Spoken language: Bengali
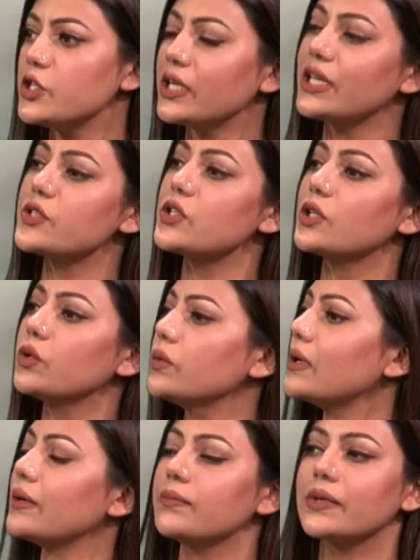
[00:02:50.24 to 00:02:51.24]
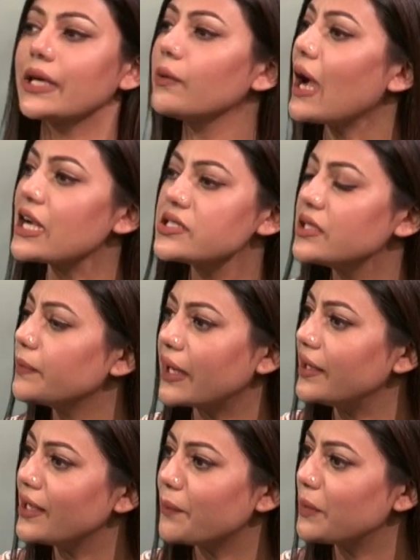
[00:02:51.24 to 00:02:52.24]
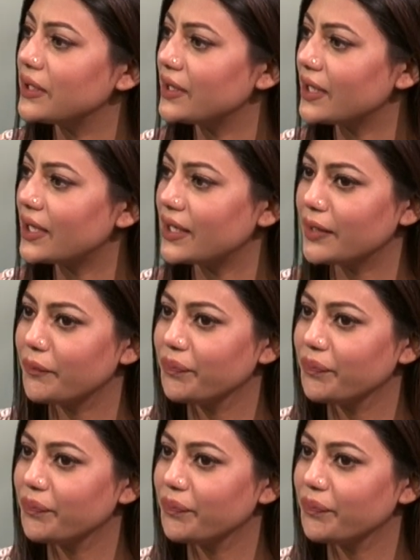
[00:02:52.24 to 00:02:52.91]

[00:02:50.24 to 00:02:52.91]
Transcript: সেক্ষেত্রে তো কেউ আসতে পারেনি আপনাদের এখানে